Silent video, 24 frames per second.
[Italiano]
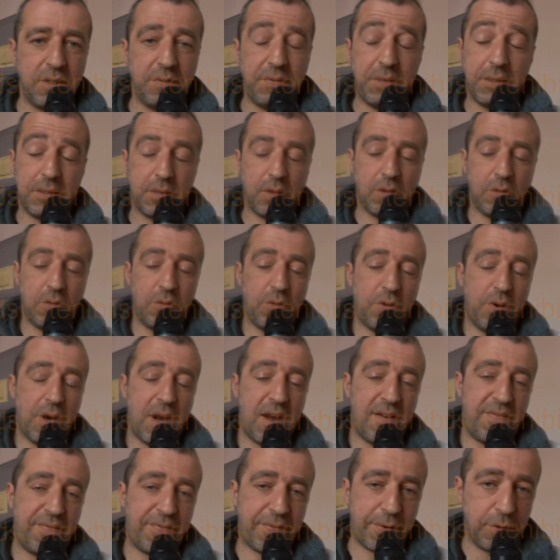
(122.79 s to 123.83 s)
De Vito lo
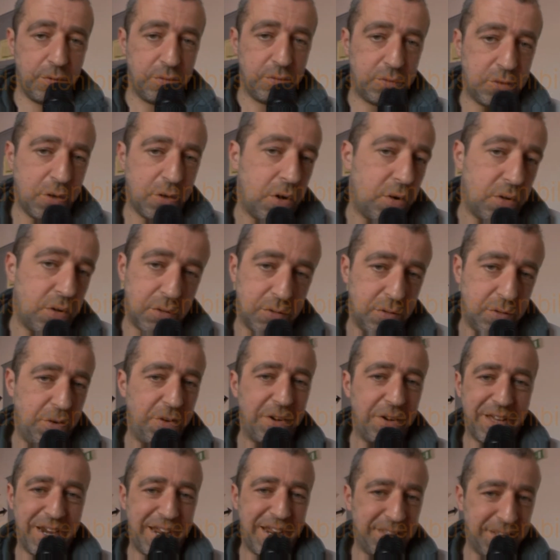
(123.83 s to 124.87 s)
affrontò
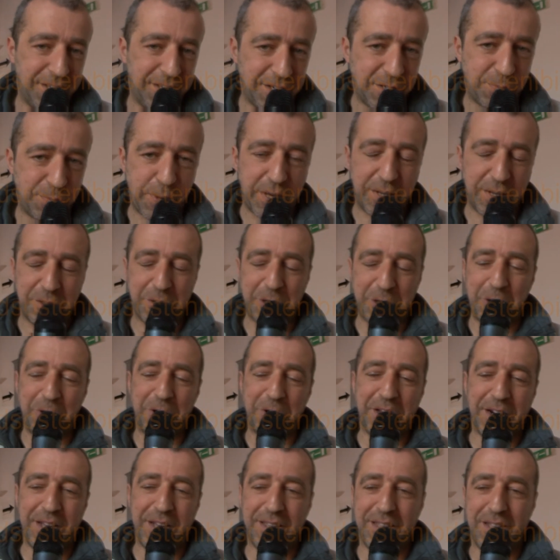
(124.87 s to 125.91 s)
con grande rispetto e con
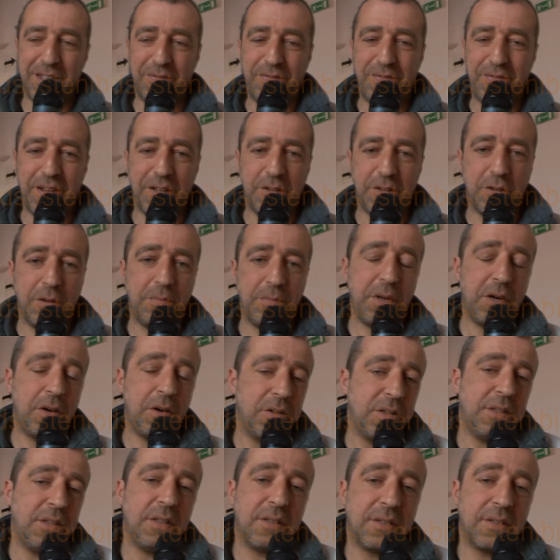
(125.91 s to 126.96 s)
grande affetto, però
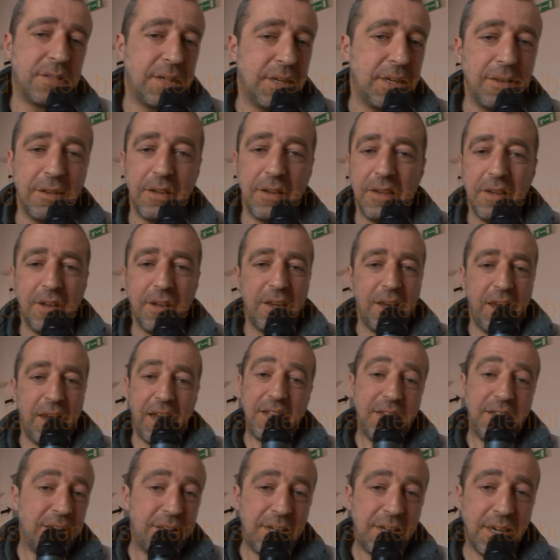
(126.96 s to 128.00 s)
gli disse
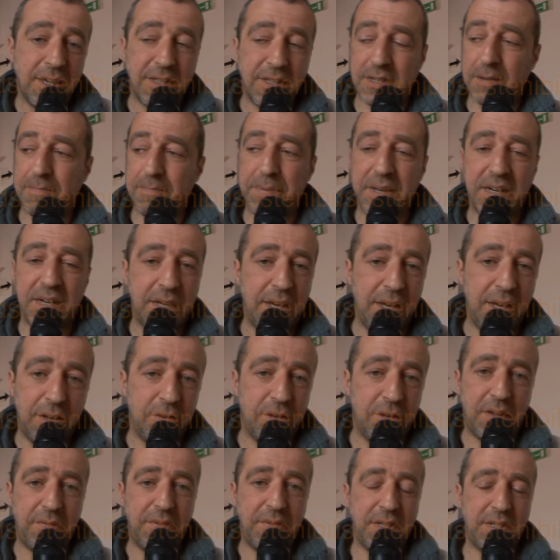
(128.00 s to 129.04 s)
e gli chiese perché
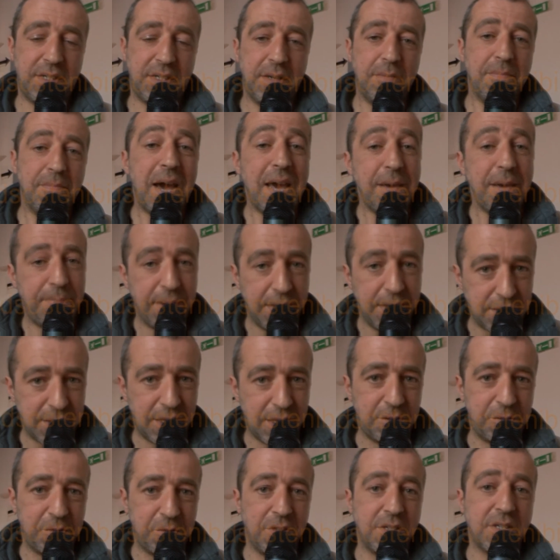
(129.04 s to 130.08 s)
non avesse mai
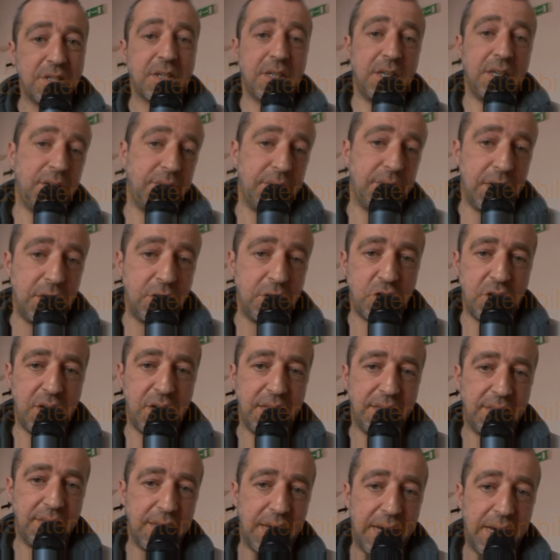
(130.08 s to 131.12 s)
pensato di scrivere in
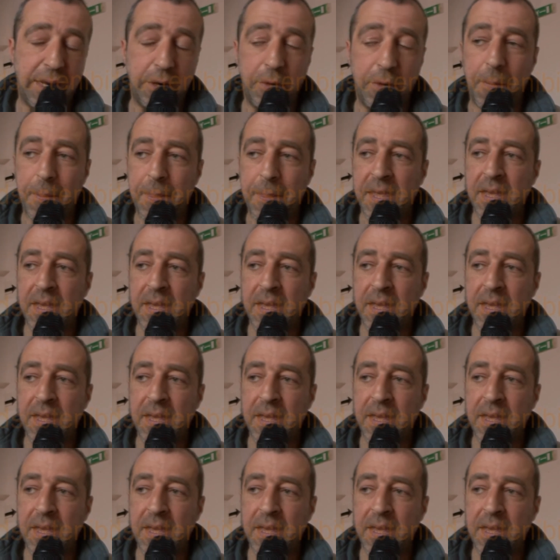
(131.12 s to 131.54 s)
cilentano.